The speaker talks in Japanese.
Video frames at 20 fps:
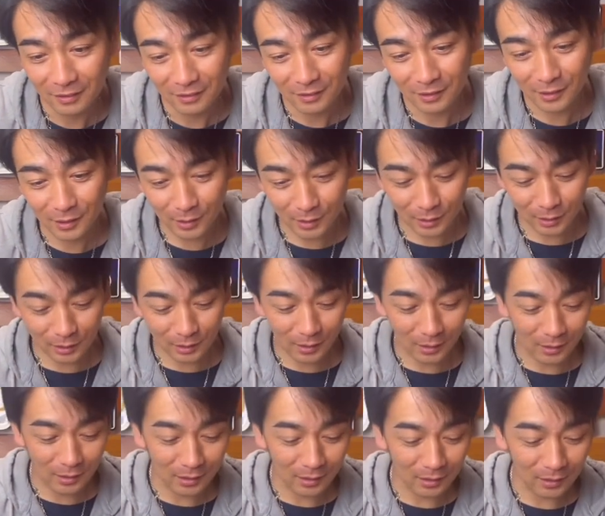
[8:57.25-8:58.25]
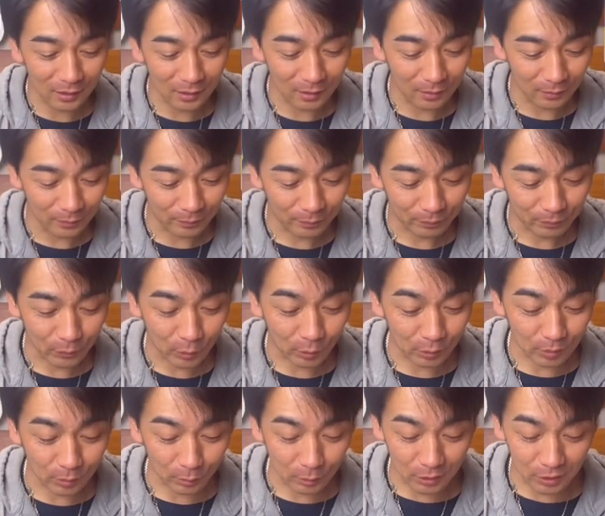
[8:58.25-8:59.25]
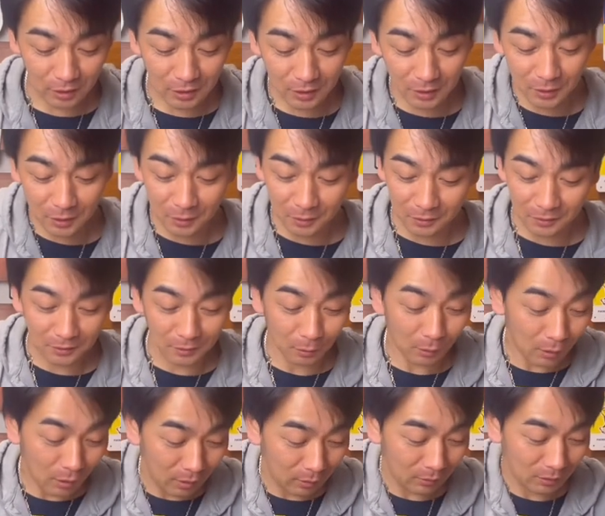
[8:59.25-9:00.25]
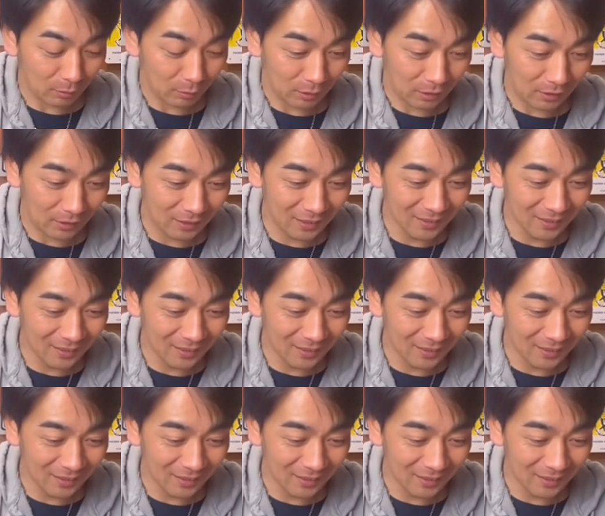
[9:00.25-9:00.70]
比率的にだからすごい自立する。わあ、倒れた。